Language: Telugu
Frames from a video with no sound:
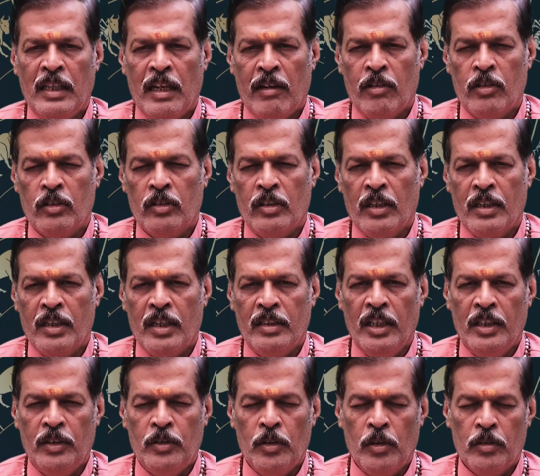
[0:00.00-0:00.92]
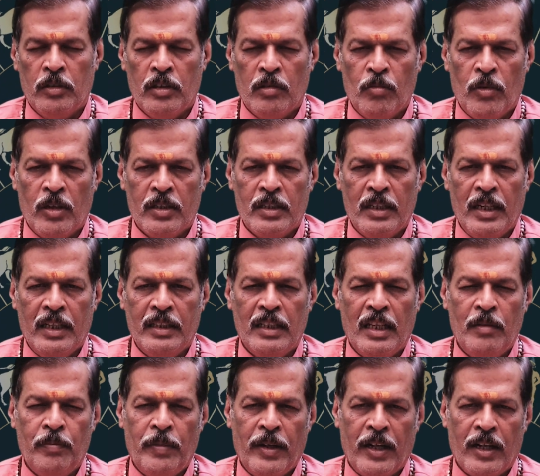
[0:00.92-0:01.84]
ఎవరితో అన్న శత్రుత్వం మొదలైతే
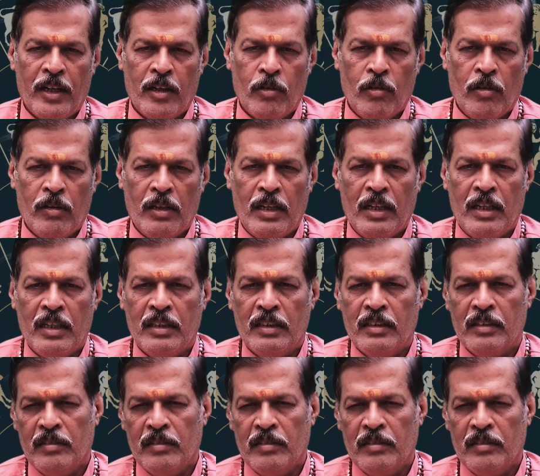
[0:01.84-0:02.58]
అది పెరగకుండా